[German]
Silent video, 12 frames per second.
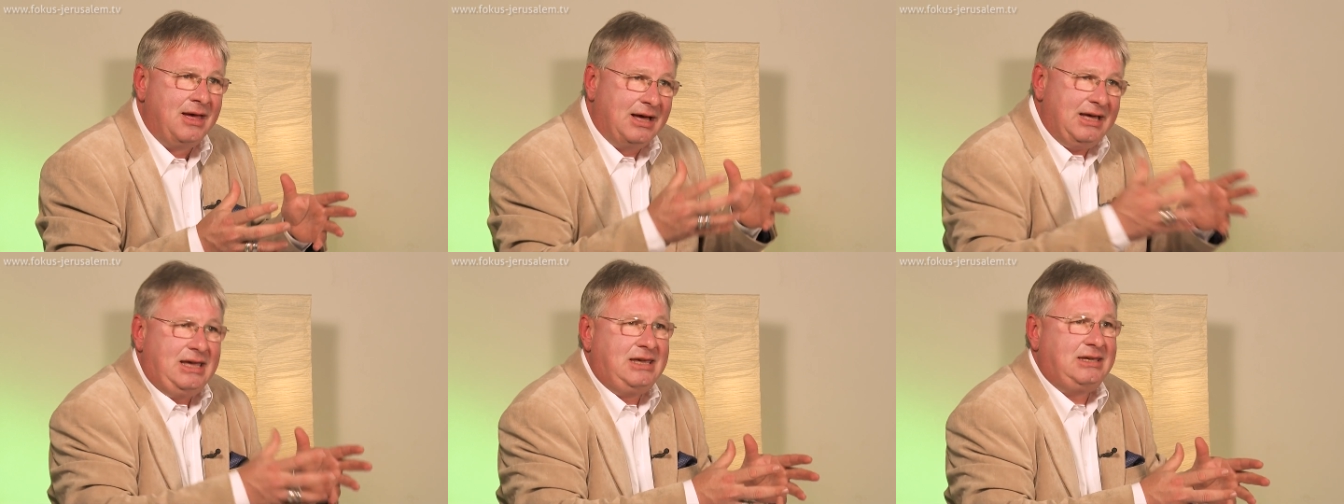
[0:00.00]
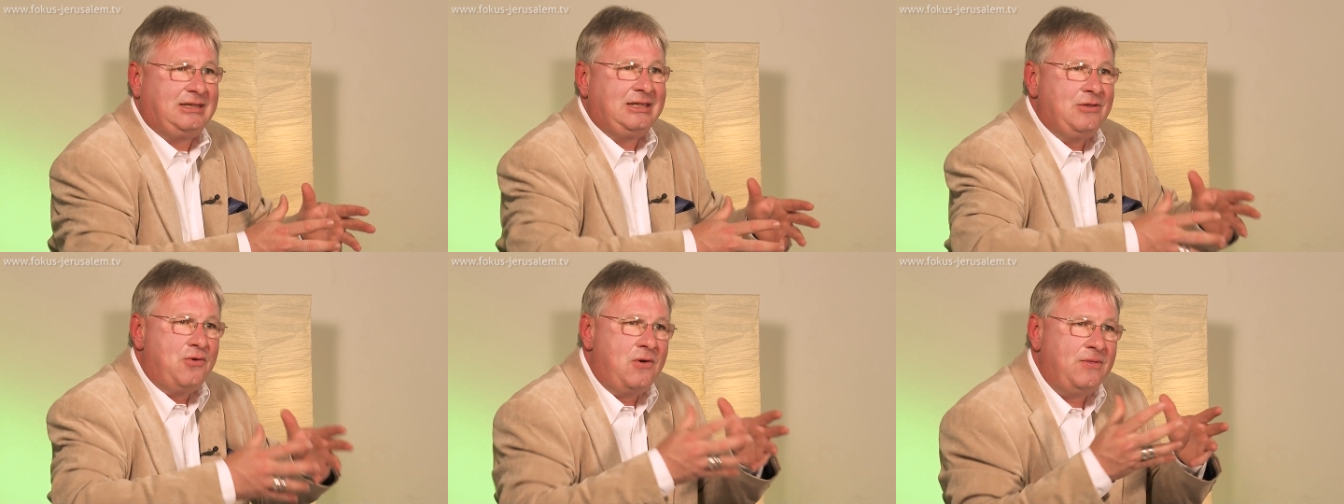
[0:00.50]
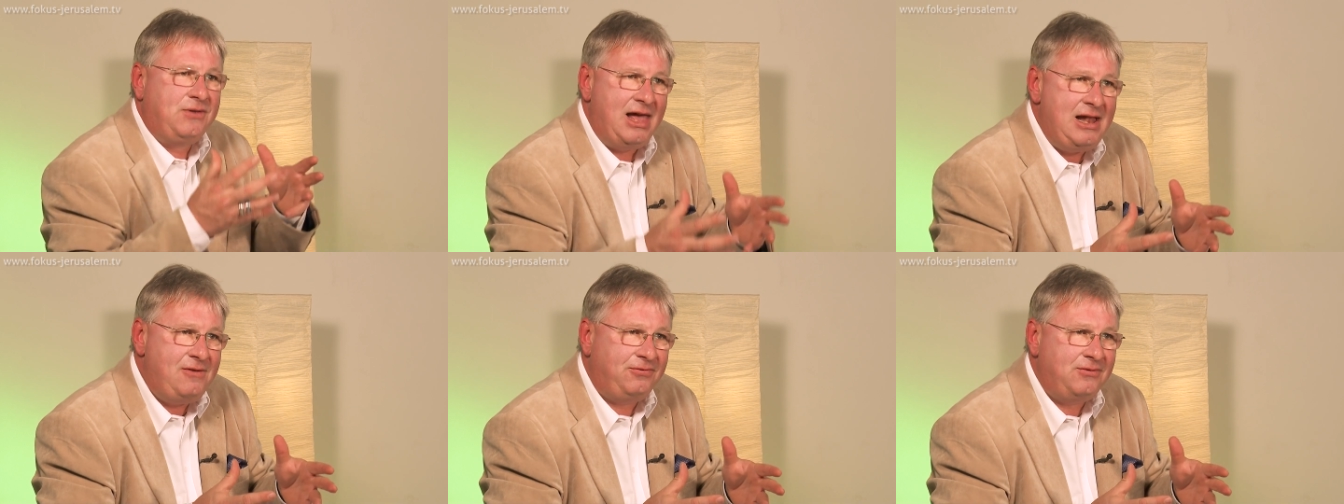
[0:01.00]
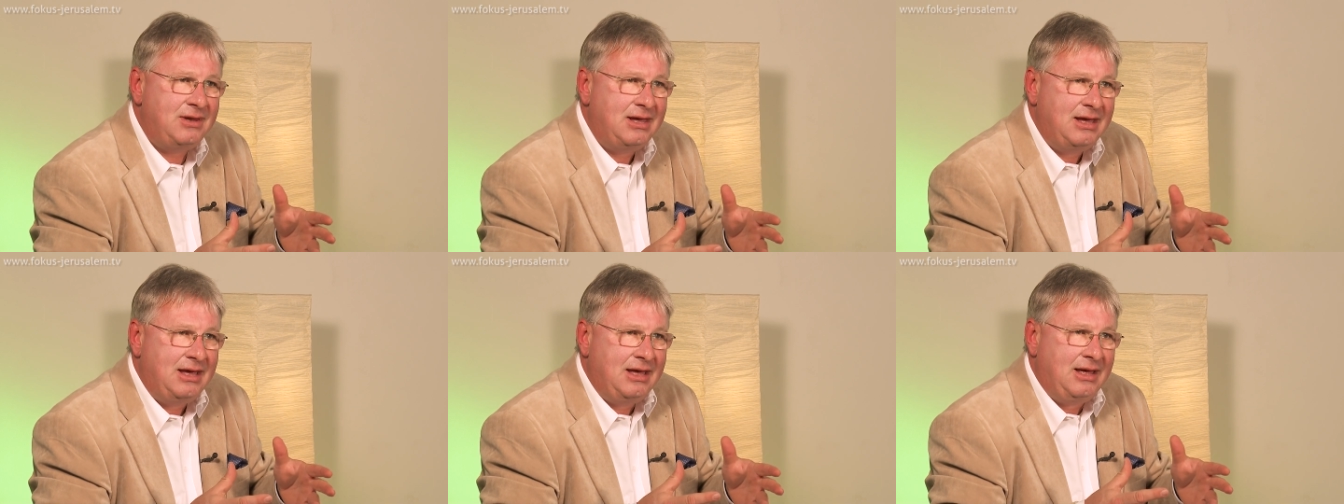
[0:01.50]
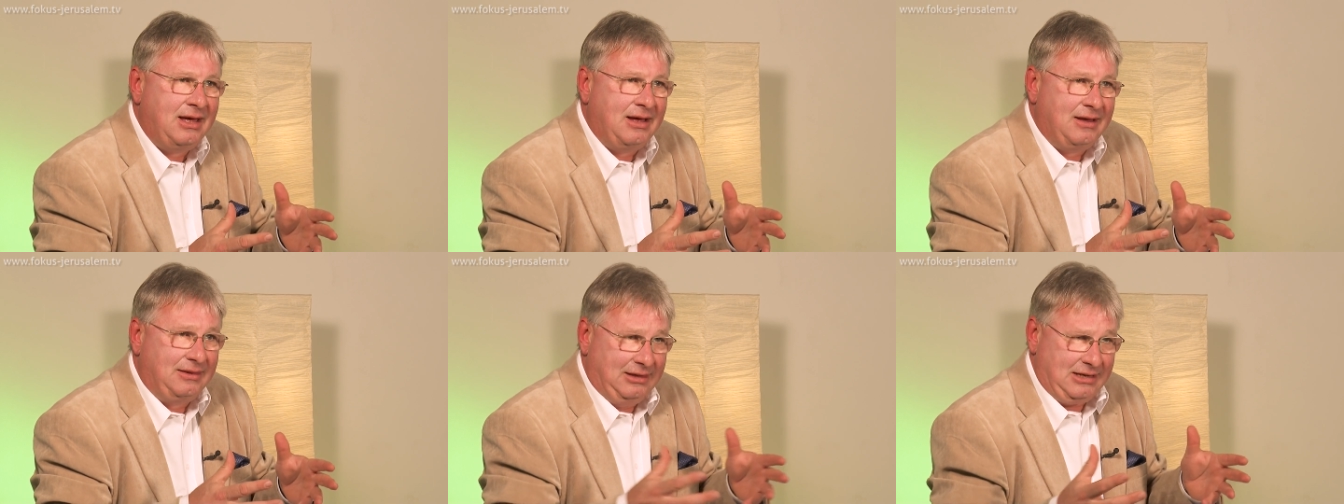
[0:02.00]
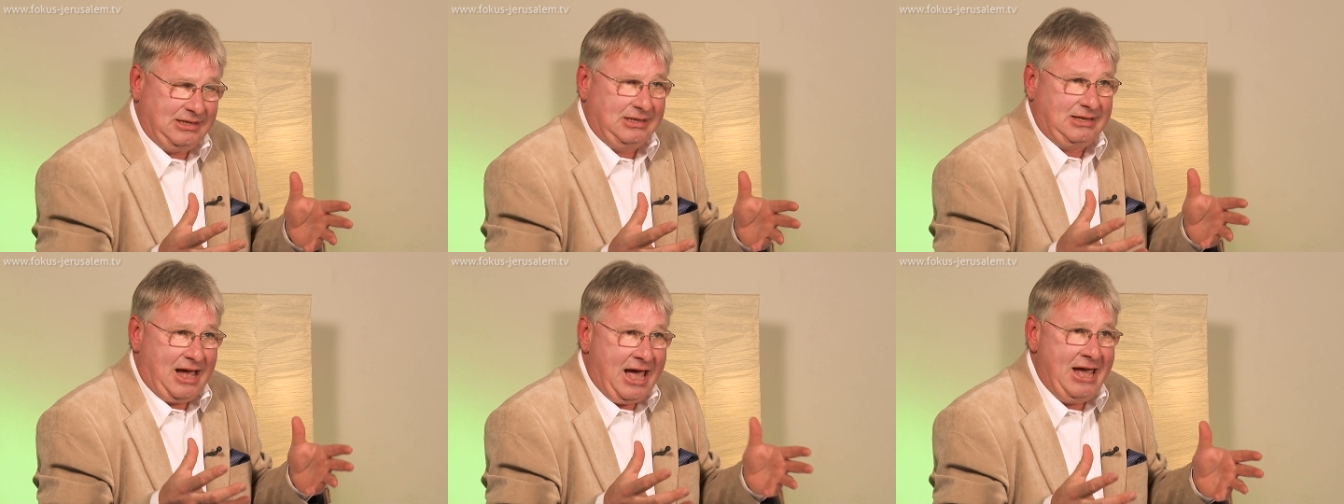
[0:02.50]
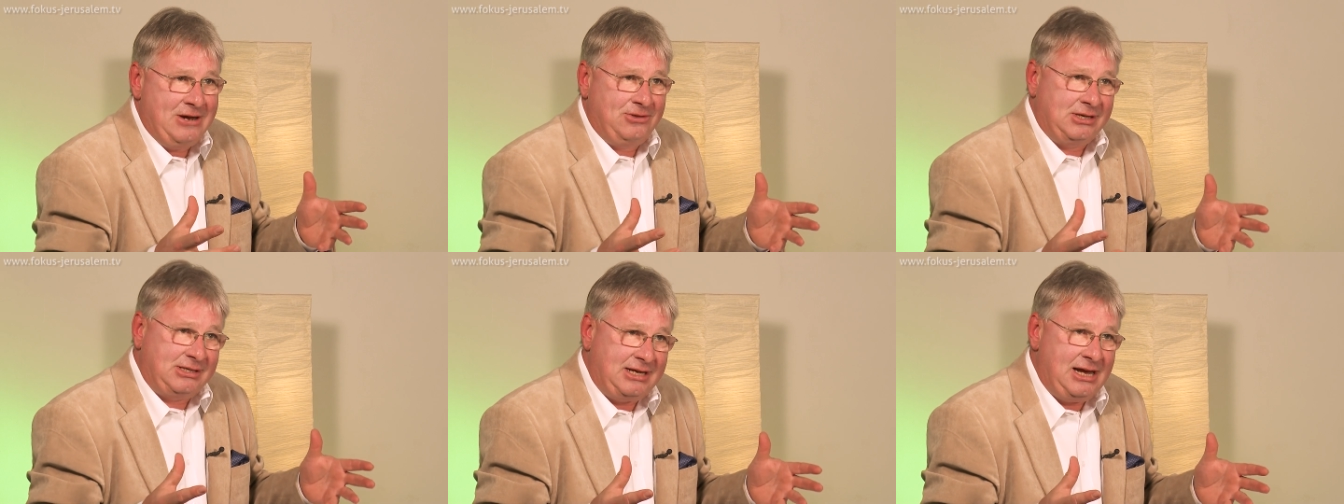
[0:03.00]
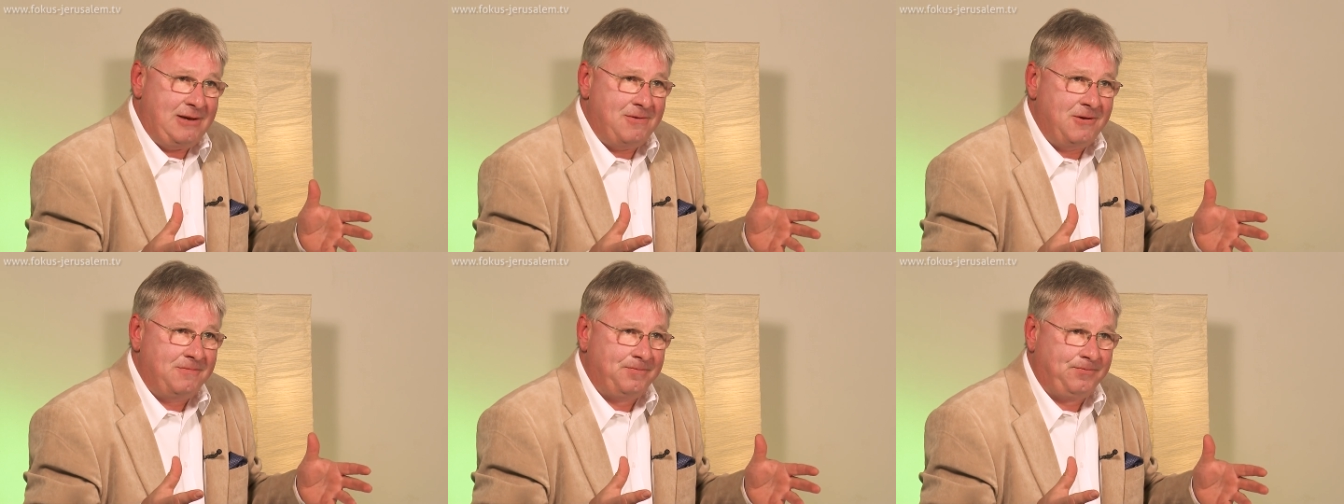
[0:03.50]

Richten und helfen, das ist ein und dasselbe.